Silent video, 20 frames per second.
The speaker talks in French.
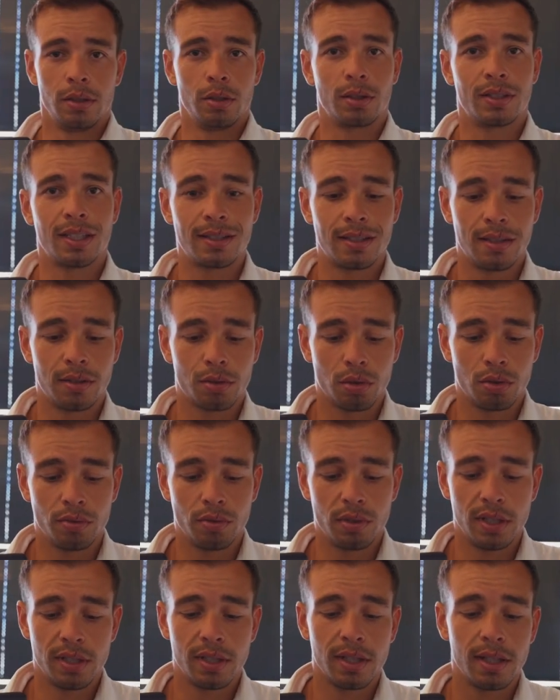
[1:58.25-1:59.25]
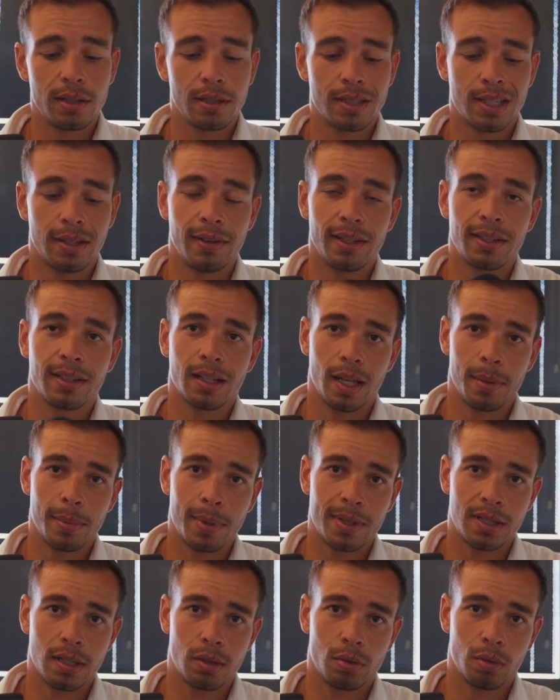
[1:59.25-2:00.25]
Donc ça, c'est ce que je vous disais. Ça va être quand même
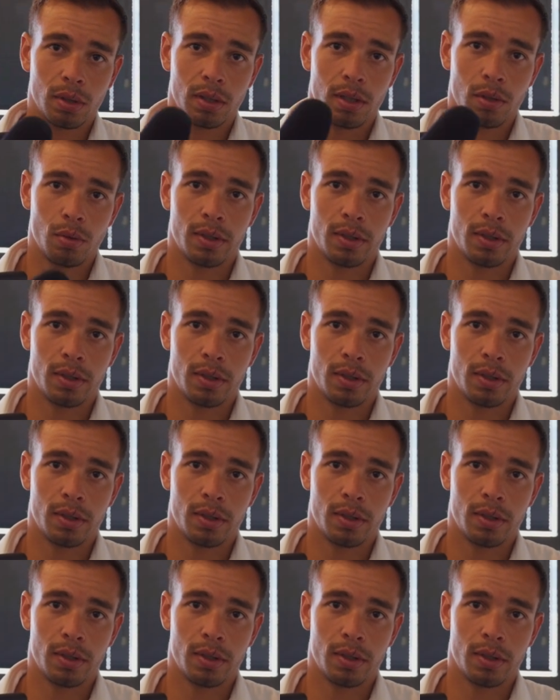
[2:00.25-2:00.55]
à sécurité